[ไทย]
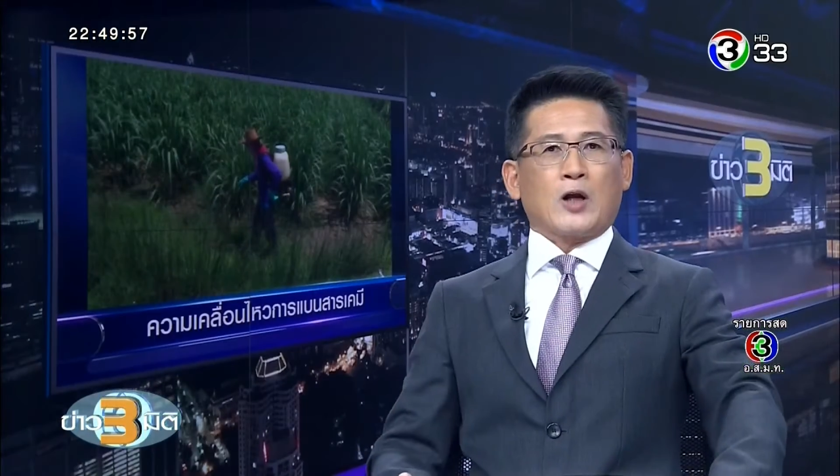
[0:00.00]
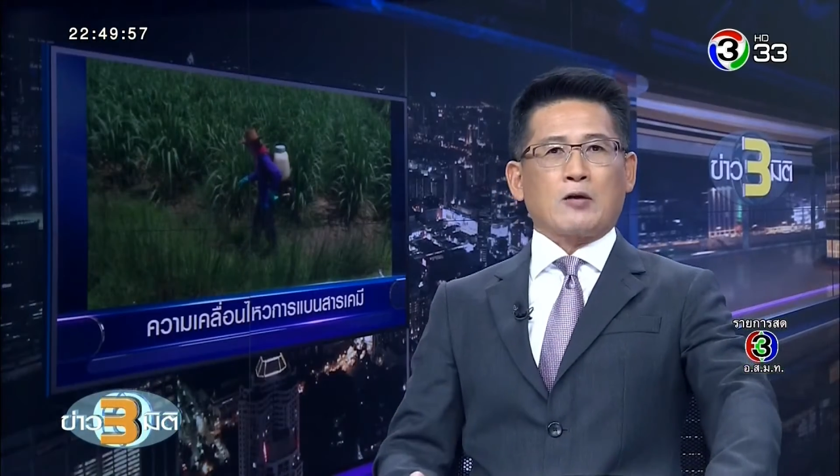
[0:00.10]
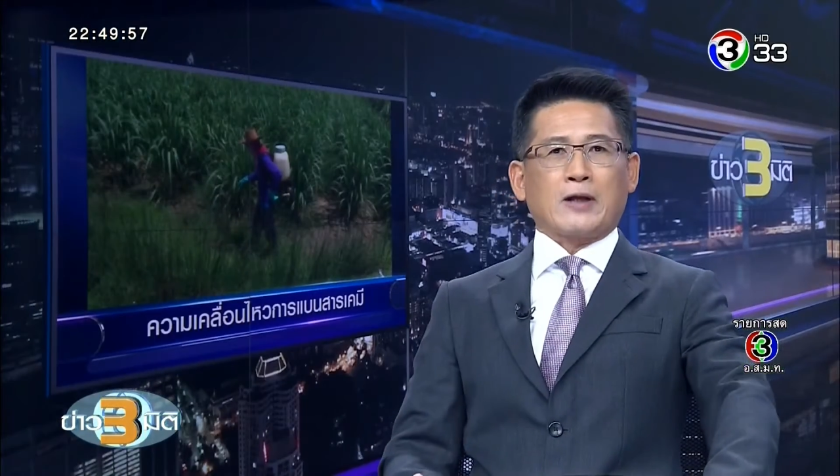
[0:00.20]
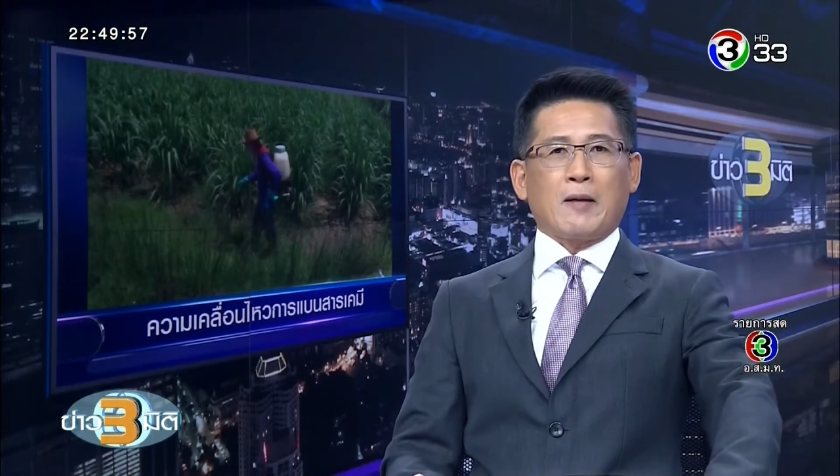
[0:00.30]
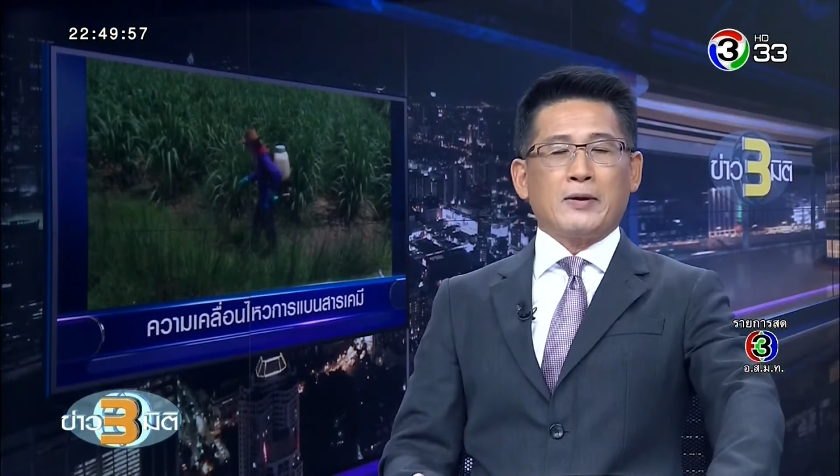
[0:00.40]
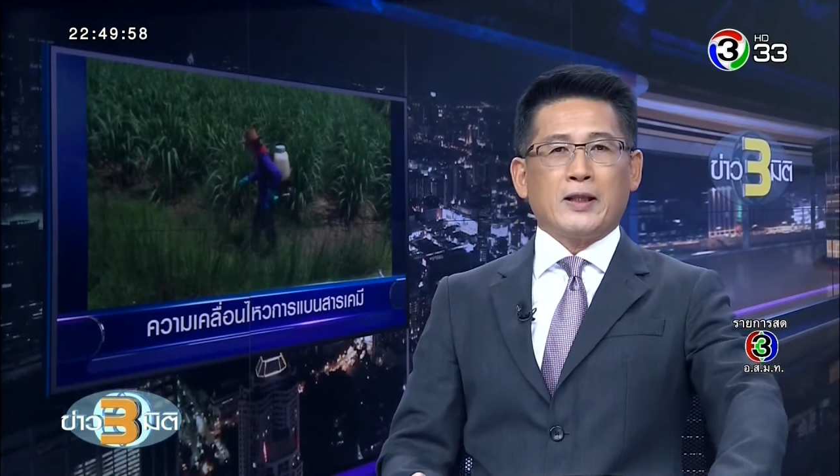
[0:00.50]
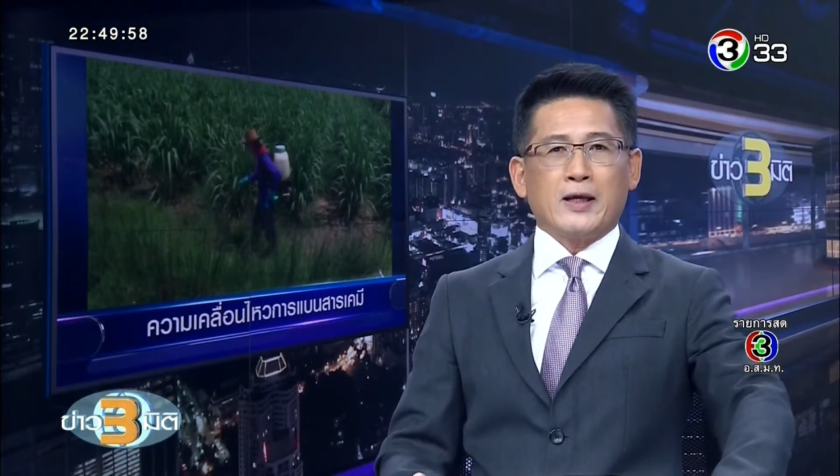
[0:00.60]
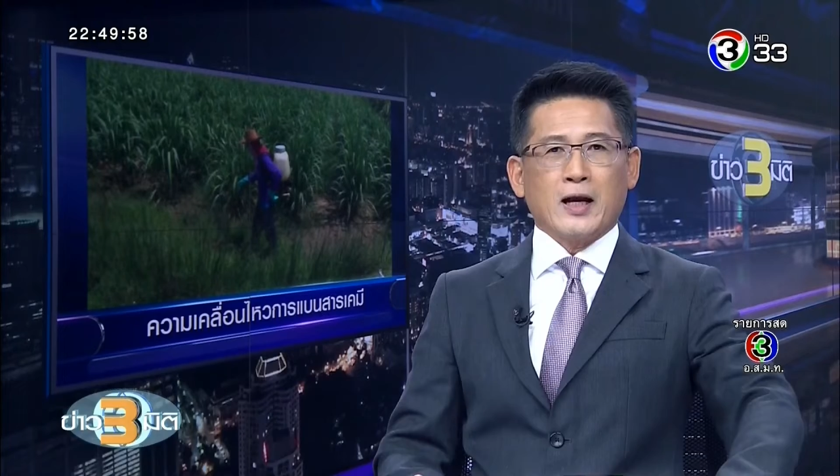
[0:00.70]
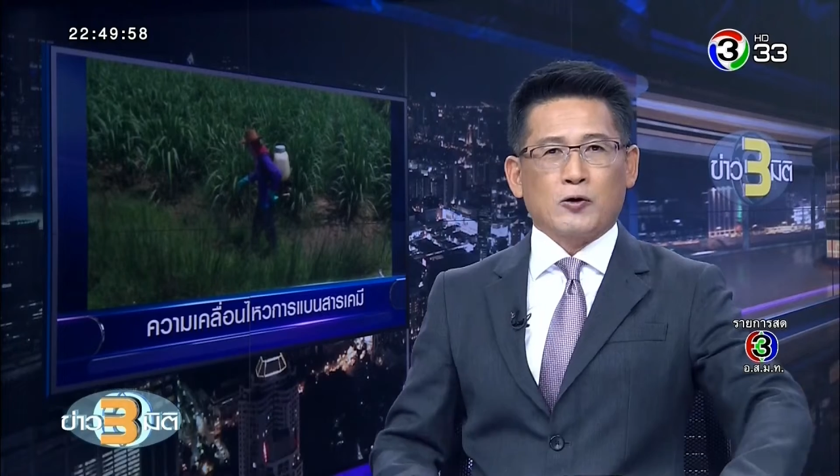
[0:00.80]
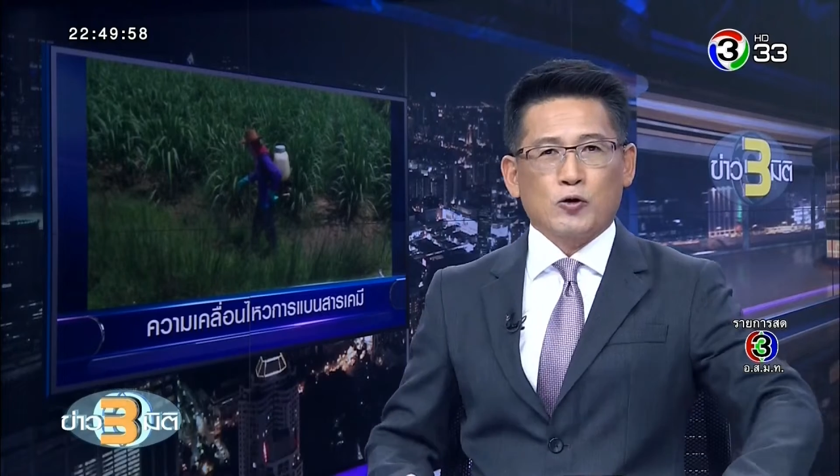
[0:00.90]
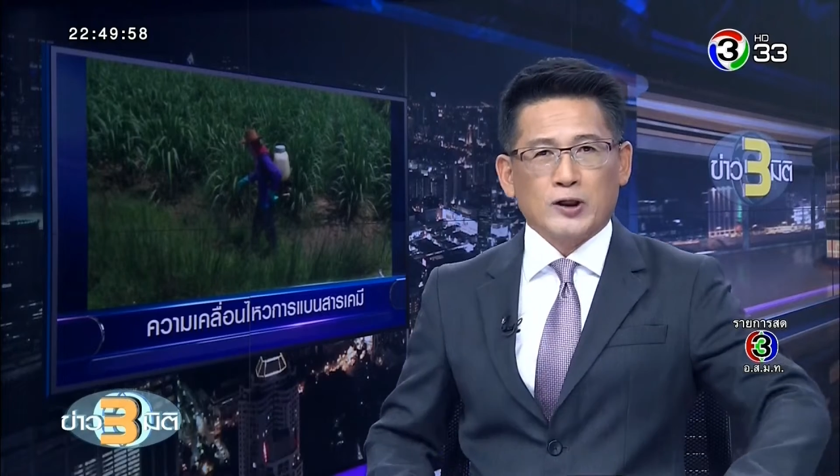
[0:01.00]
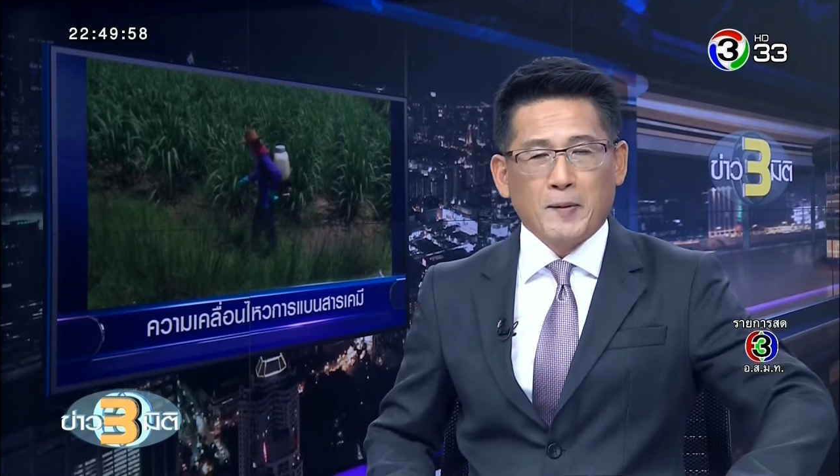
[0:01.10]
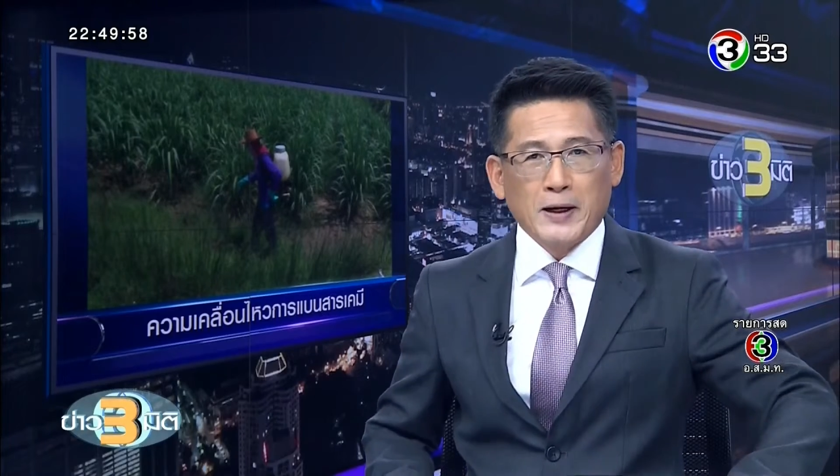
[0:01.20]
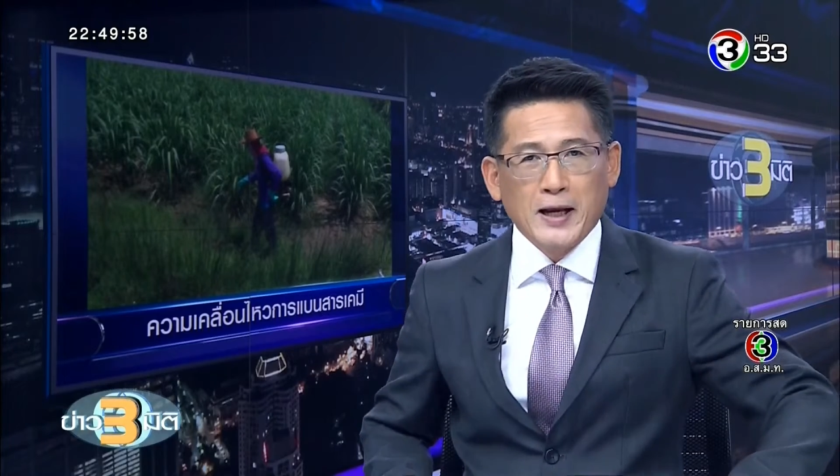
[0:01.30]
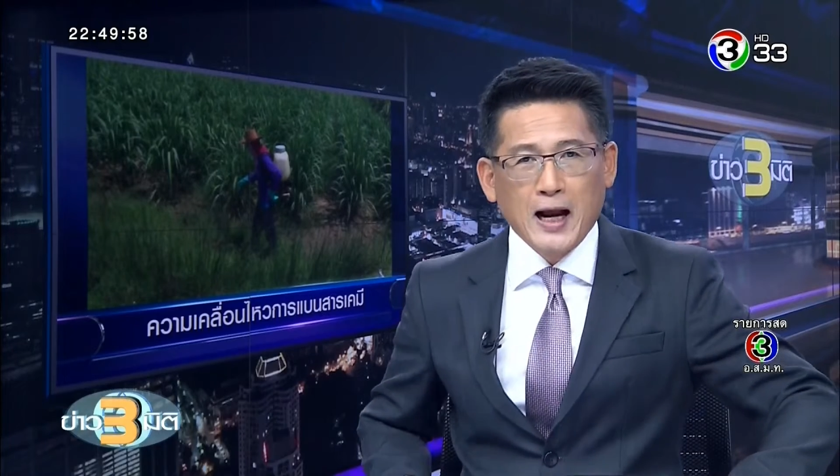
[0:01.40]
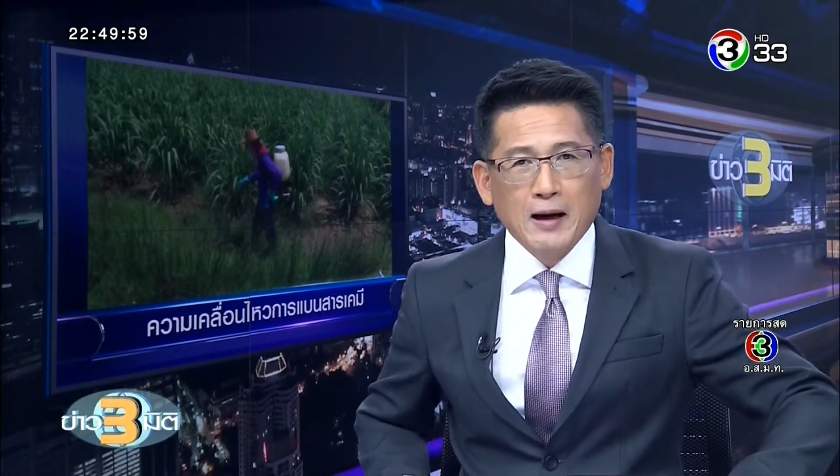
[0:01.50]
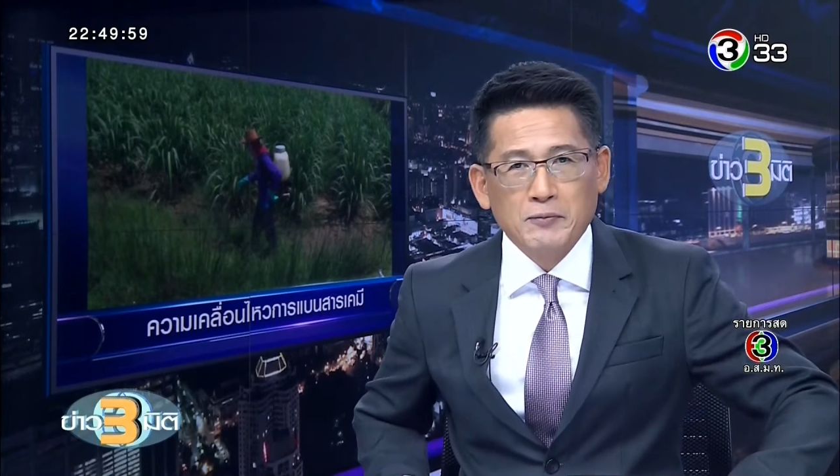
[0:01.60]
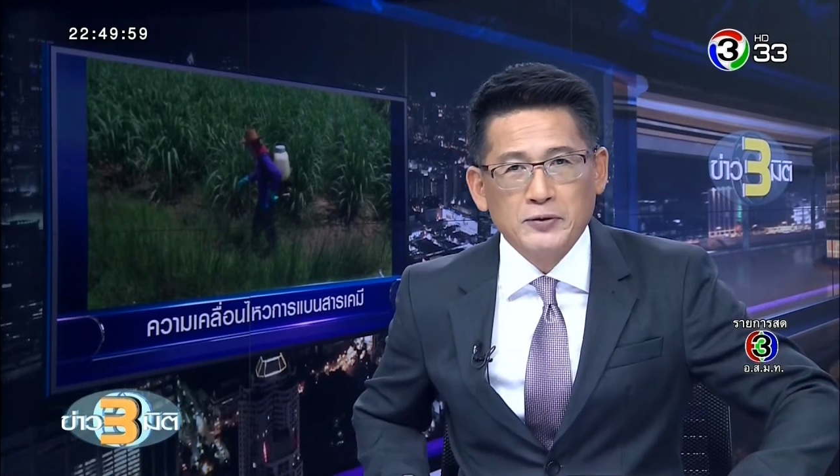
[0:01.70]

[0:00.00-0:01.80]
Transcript: ข่าวสามมิติยังคงจะพยายาม